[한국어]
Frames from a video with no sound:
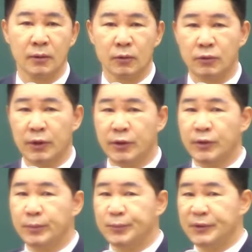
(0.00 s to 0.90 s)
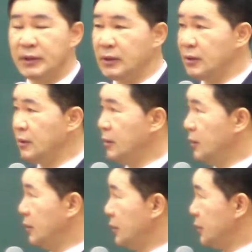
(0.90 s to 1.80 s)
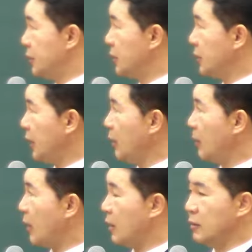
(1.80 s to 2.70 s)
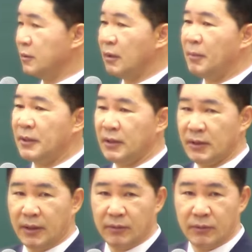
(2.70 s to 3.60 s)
근데 여러분이 성경이 말하는 응답을 받아야 돼요.